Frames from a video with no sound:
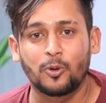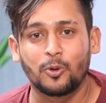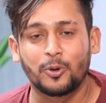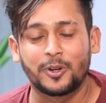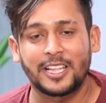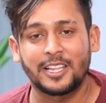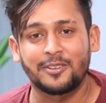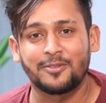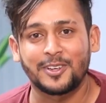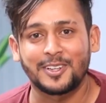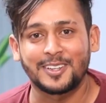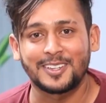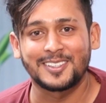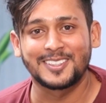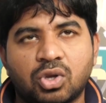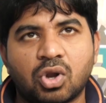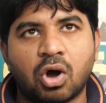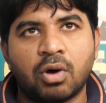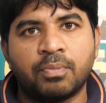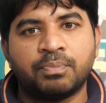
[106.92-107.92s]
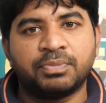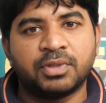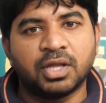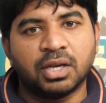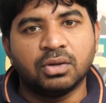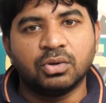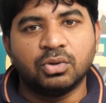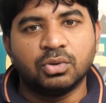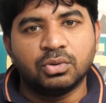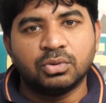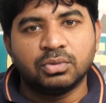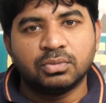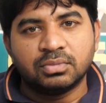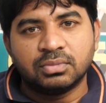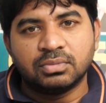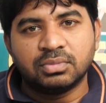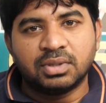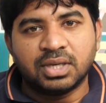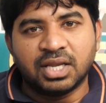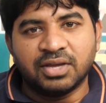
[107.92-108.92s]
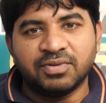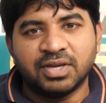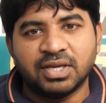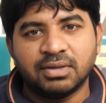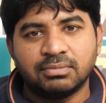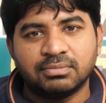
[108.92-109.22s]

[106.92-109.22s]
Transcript: తెలుగు టీవీ టాప్ తెలుగు టీవీ